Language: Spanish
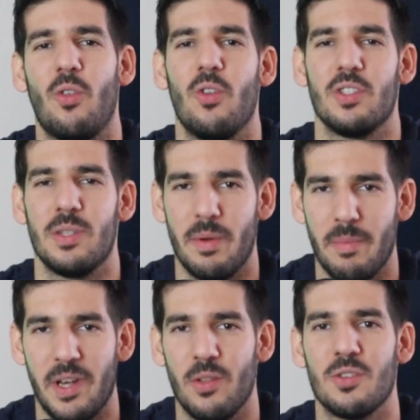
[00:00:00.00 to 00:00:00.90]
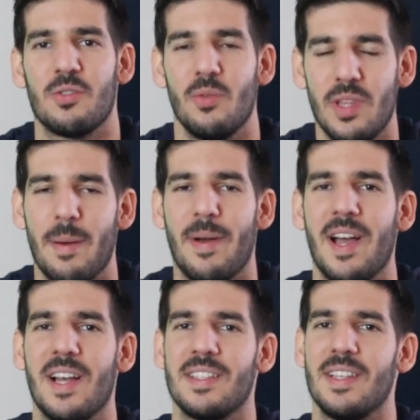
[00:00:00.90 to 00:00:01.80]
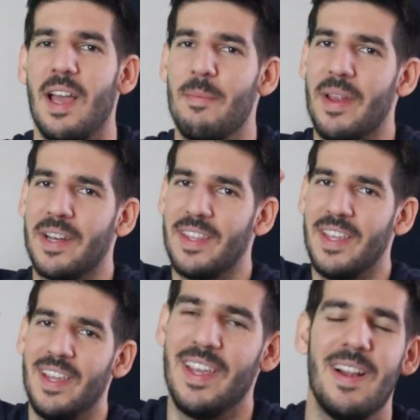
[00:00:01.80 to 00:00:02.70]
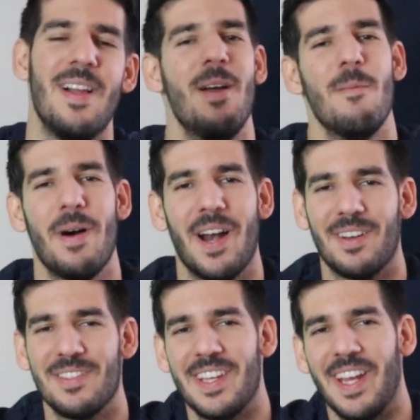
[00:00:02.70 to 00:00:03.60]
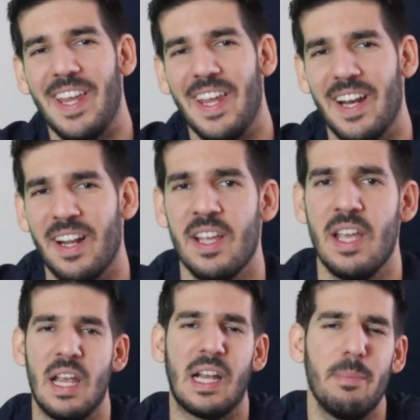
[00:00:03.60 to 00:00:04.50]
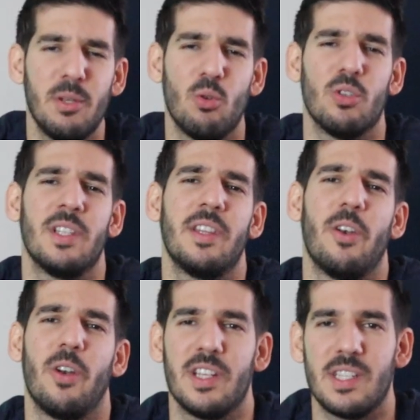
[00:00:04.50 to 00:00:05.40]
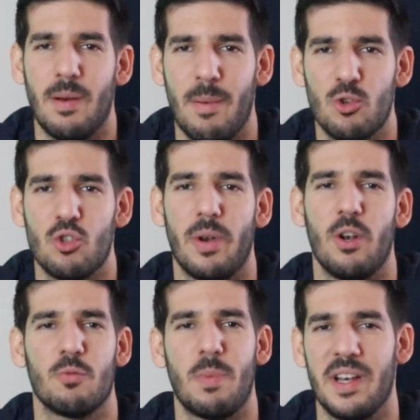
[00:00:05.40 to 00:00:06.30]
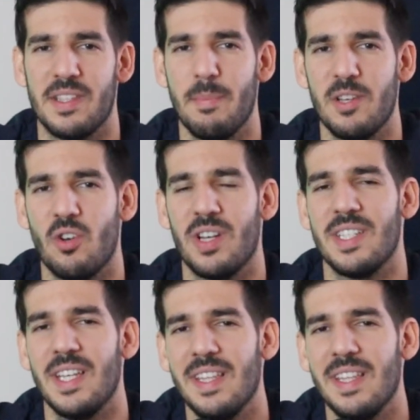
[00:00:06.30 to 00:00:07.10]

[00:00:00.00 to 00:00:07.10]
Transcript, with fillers: a todos y bienvenidos un día más a Invertir para conseguir en capítulos anteriores hablamos sobre los planes de pensiones